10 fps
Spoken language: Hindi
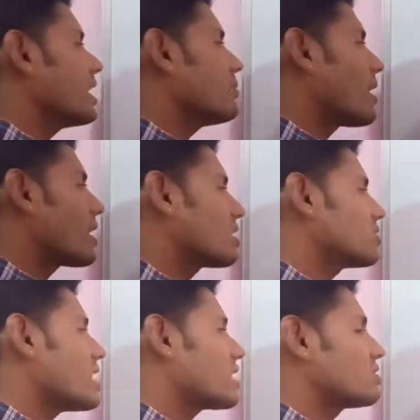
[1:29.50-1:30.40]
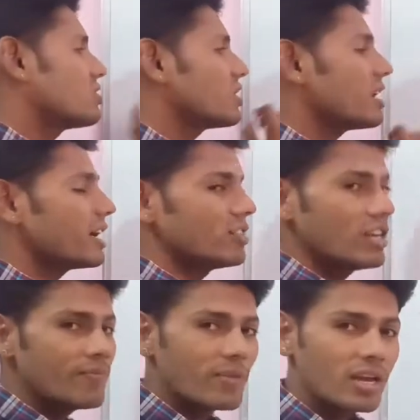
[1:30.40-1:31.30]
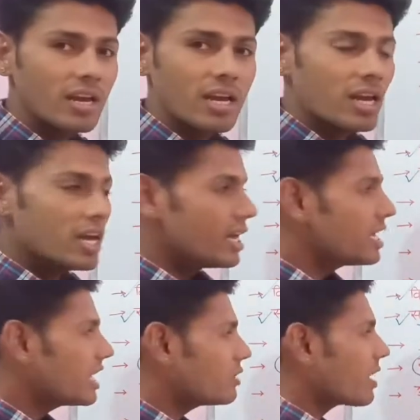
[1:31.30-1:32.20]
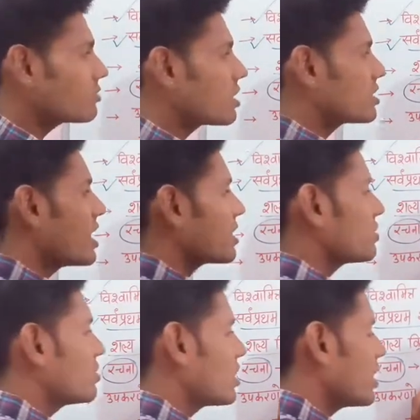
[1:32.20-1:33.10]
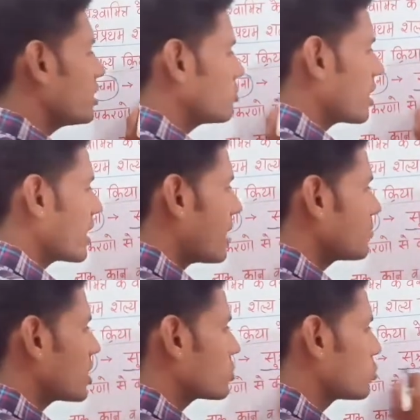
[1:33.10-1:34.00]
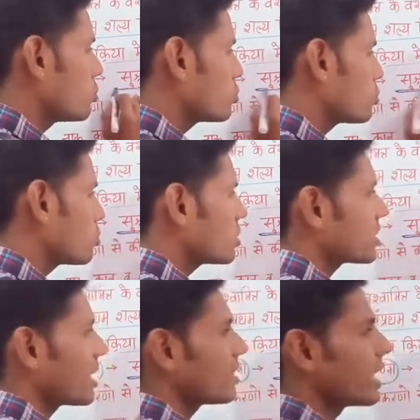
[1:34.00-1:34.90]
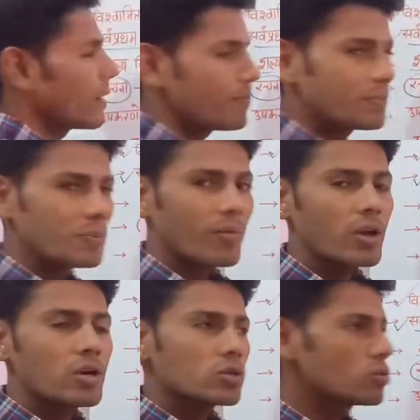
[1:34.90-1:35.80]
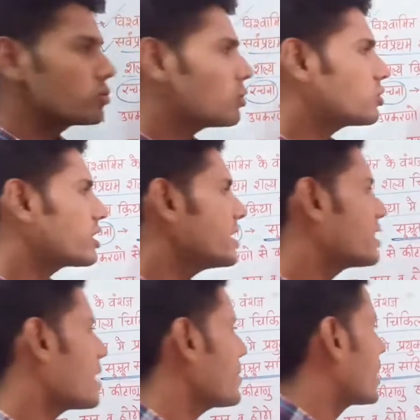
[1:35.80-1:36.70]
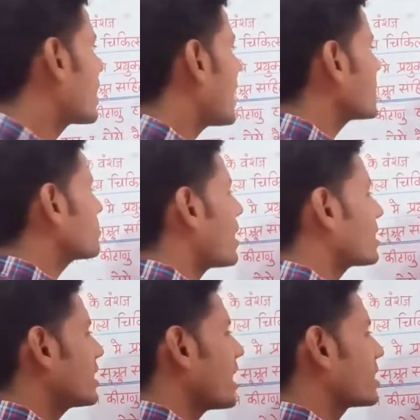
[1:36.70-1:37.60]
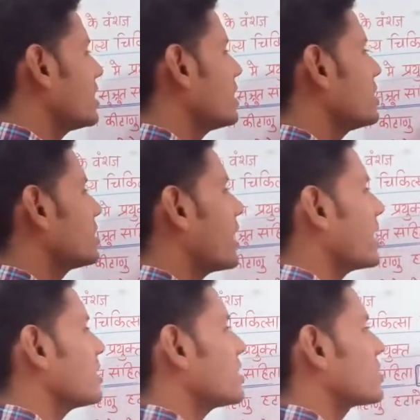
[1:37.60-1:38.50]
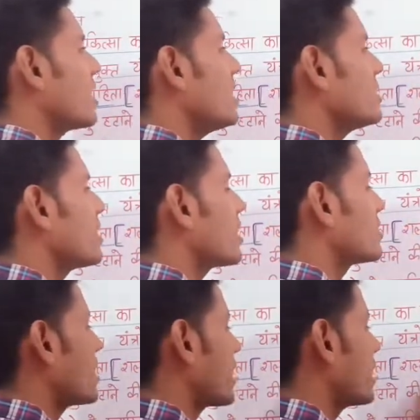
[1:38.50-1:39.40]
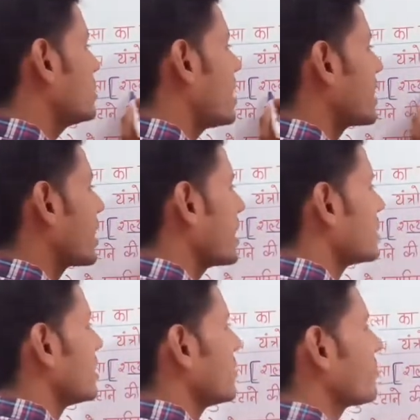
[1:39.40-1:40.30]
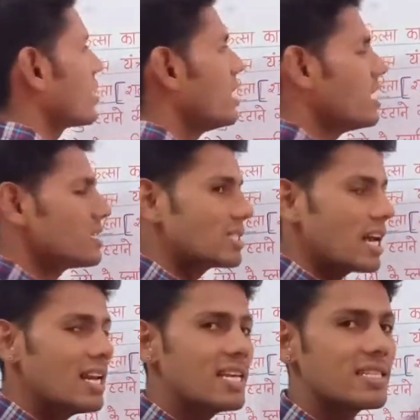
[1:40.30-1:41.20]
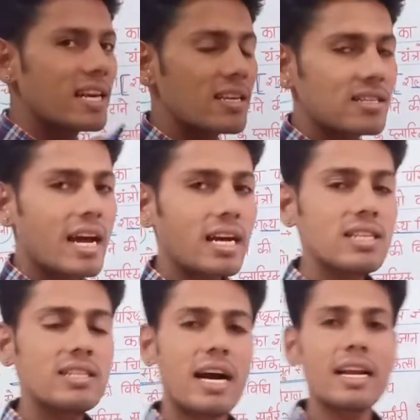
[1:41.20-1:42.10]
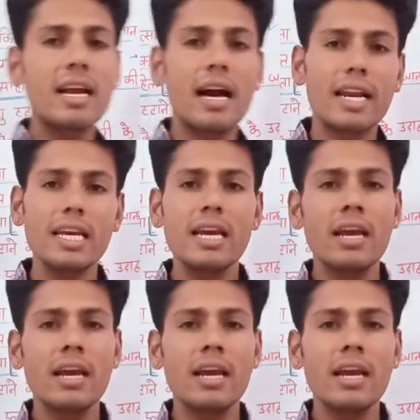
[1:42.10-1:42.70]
द्वारा एक रचना रचित की गई थी इनके द्वारा जो रचना रचित की गई थी उसका नाम था सुश्रुत संहिता सुश्रुत संहिता में खास बात क्या थी कि इसके अंदर शल्य चिकित्सा की जानकारी थी शल्य चिकित्सा की जानकारी